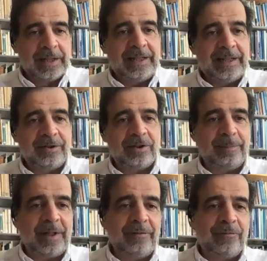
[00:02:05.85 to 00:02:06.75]
E isso
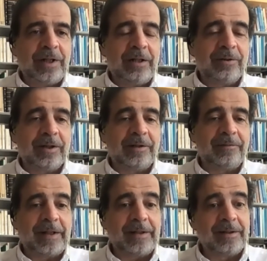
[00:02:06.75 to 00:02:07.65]
também foi algo
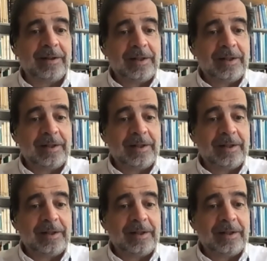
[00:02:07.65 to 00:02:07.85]
relevante.